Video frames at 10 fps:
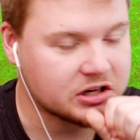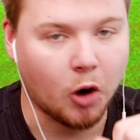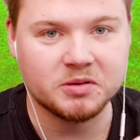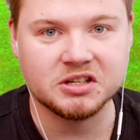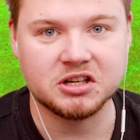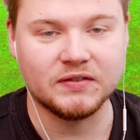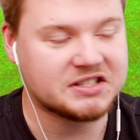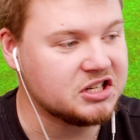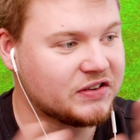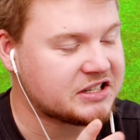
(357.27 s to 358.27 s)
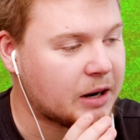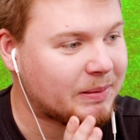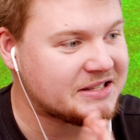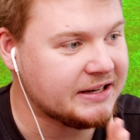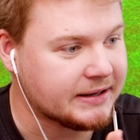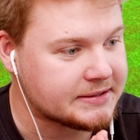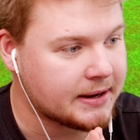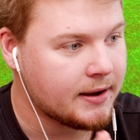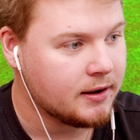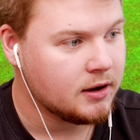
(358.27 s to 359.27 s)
Das glaube ich nicht. Ihr wisst nicht, was gerade passiert ist.